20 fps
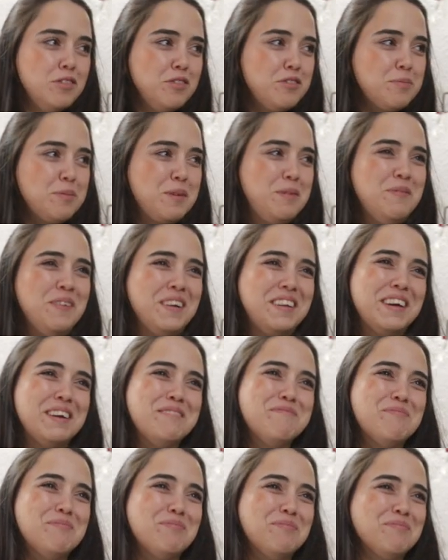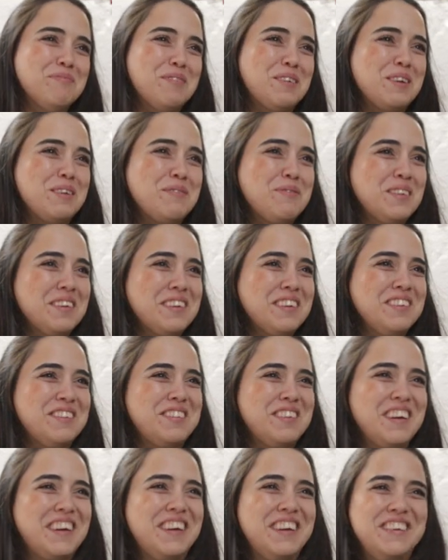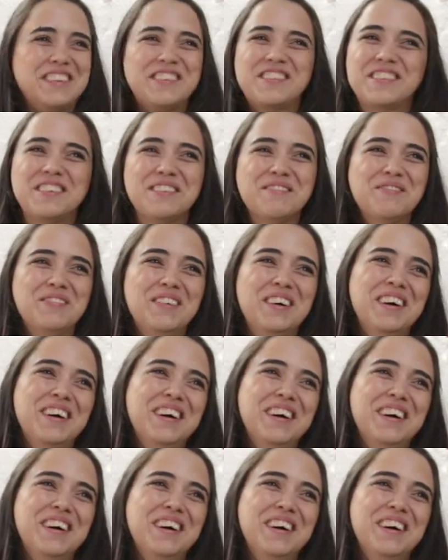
Hiç bilmeden böyle bir işe giriştim.